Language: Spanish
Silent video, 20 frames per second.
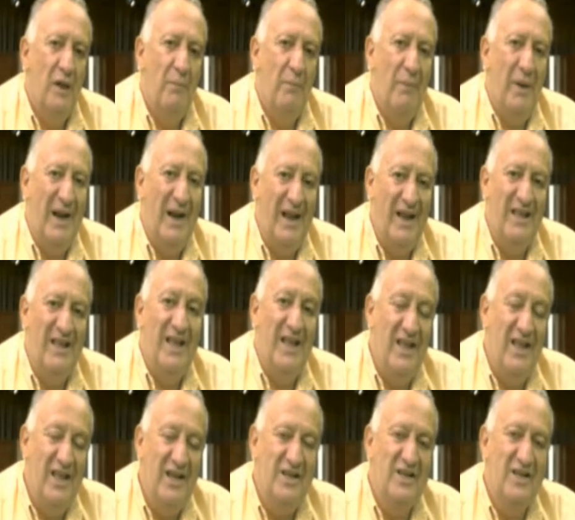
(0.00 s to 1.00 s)
para que
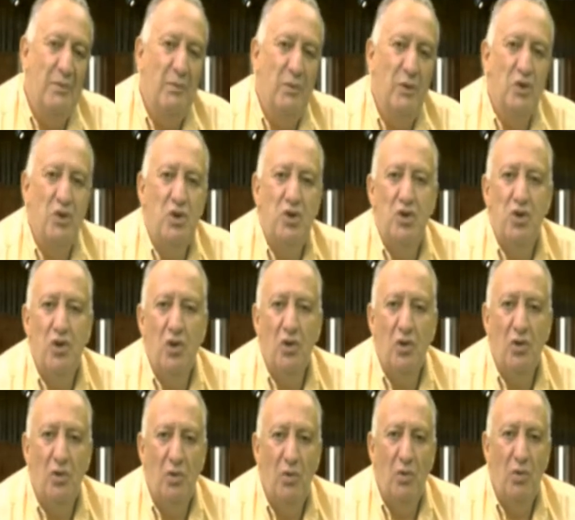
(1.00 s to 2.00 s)
desde esa
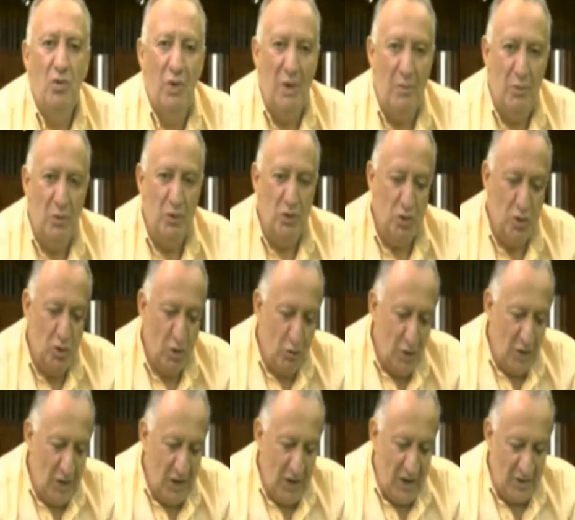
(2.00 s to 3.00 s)
posición, una posición
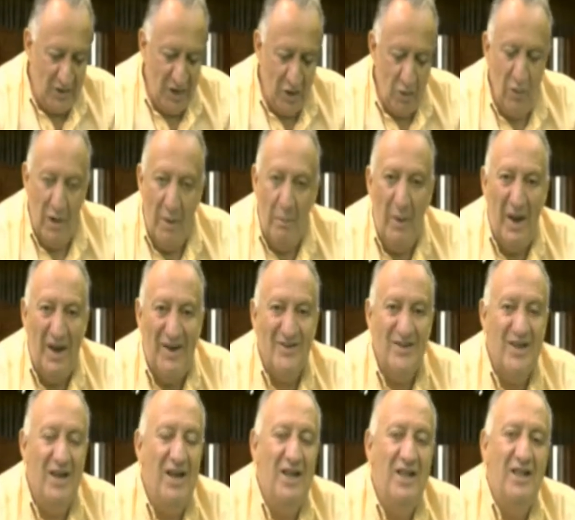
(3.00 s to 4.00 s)
que sería una
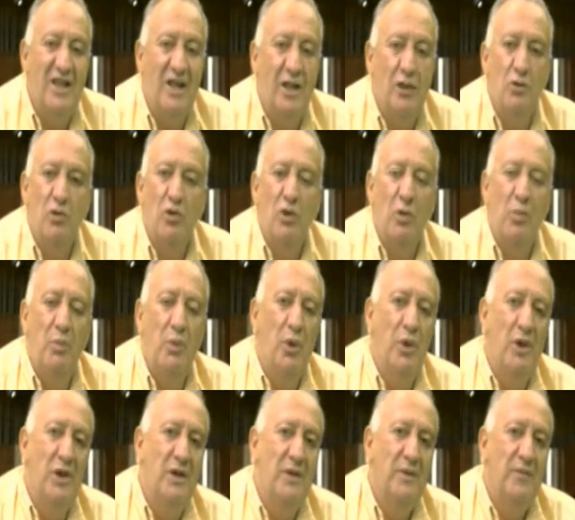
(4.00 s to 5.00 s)
parcelita dentro del
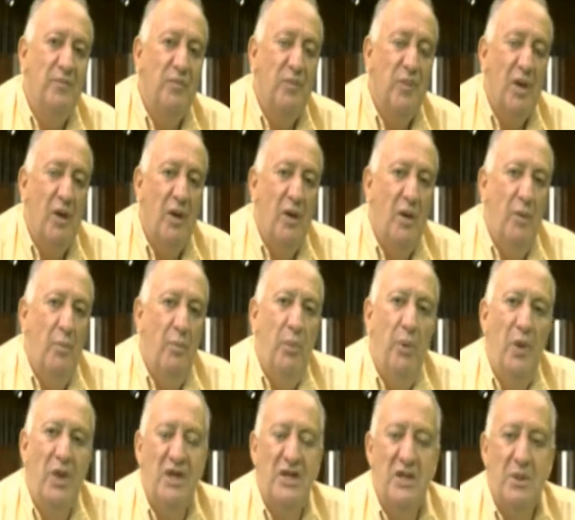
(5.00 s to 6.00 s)
poder,
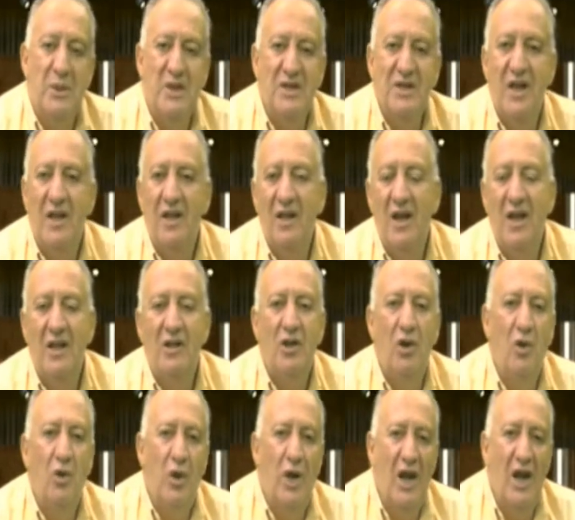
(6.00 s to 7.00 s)
pueda llevarse adelante
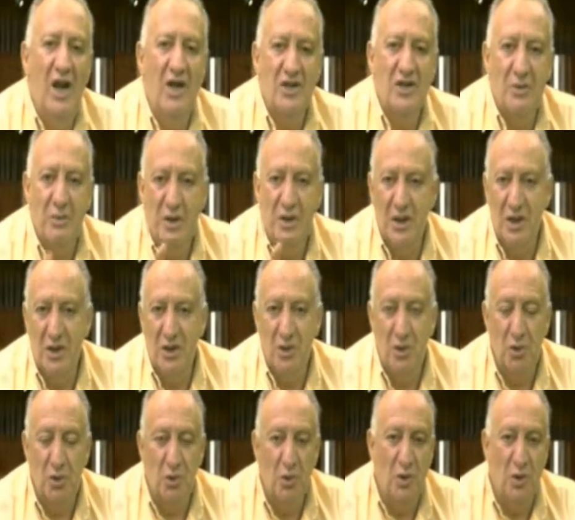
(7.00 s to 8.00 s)
lo que es la
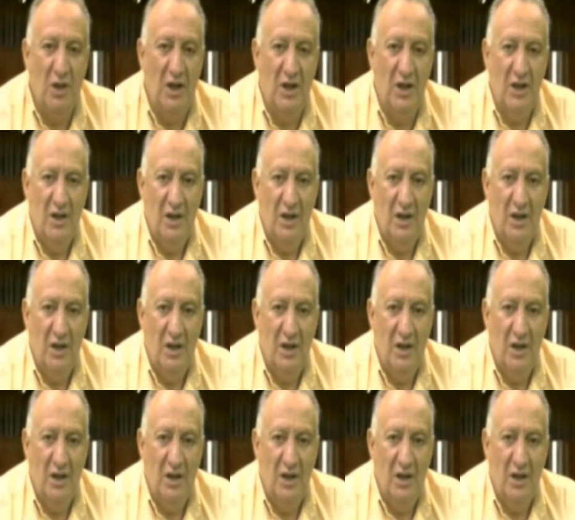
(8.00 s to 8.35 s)
reivindicación de usted